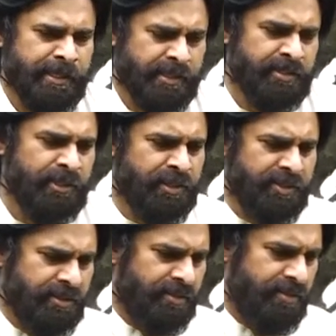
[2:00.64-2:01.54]
అంటే
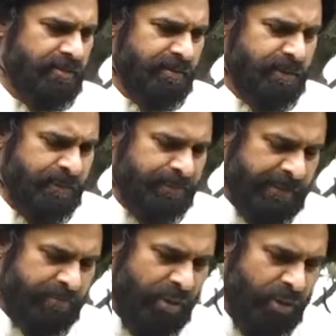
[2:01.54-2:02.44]
దీనికి ఈ
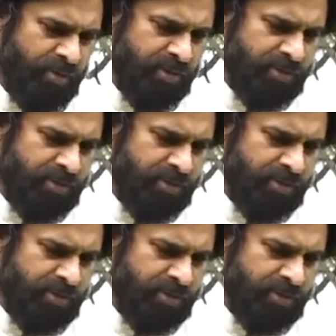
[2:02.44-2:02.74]
పెద్ద మామూలుగా